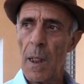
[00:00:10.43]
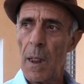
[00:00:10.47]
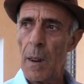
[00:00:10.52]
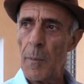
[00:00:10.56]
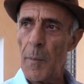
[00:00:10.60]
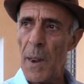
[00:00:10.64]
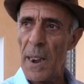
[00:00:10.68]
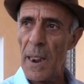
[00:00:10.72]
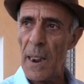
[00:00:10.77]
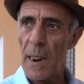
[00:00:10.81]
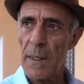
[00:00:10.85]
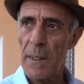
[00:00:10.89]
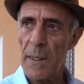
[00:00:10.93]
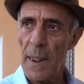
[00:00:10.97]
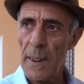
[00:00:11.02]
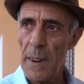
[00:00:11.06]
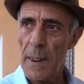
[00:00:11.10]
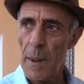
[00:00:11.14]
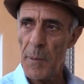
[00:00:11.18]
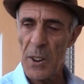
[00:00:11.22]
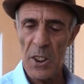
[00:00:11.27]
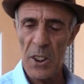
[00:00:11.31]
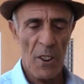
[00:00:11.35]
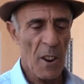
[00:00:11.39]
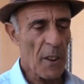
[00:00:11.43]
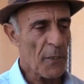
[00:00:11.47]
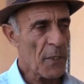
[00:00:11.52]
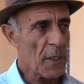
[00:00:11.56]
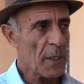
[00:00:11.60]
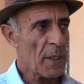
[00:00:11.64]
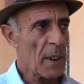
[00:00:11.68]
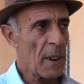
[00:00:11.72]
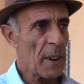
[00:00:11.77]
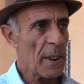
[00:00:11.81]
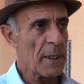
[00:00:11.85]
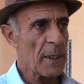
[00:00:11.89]
المقال تاعنا باش
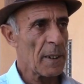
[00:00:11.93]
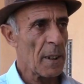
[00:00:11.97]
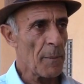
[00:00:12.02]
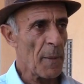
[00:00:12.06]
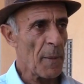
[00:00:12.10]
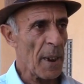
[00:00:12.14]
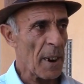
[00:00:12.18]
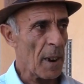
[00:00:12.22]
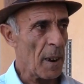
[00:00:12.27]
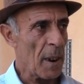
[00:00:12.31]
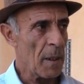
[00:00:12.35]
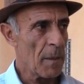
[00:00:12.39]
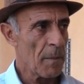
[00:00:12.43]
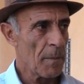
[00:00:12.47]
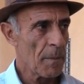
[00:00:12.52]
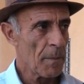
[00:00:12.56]
نرفض الاستماره